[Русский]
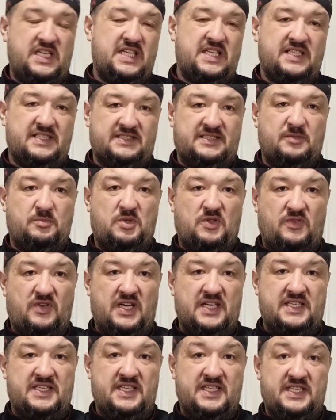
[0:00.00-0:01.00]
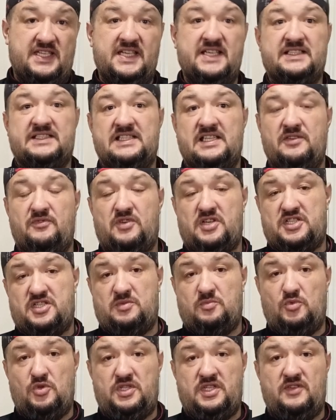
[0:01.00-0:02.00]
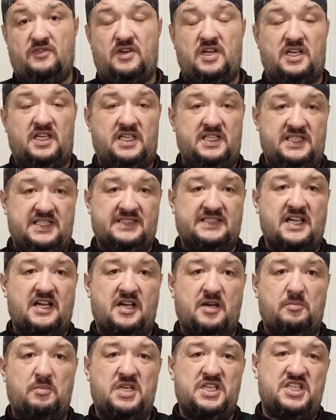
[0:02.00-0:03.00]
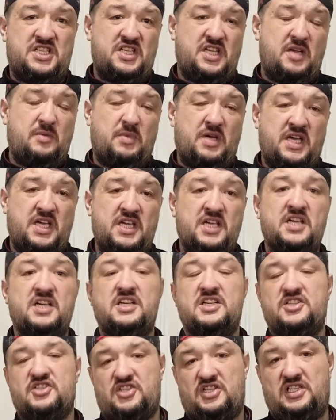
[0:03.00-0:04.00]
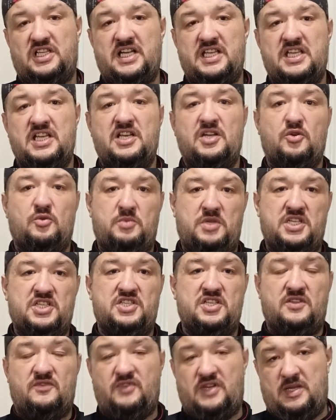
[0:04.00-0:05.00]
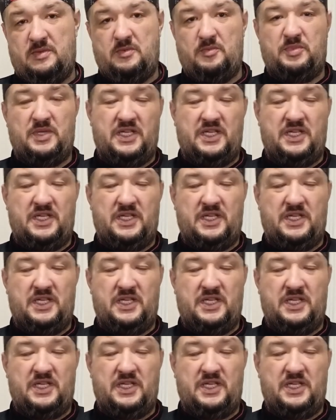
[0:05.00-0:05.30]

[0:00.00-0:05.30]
И не забывайте, если ваша мультиварка несколько мощнее моей, желательно уменьшить время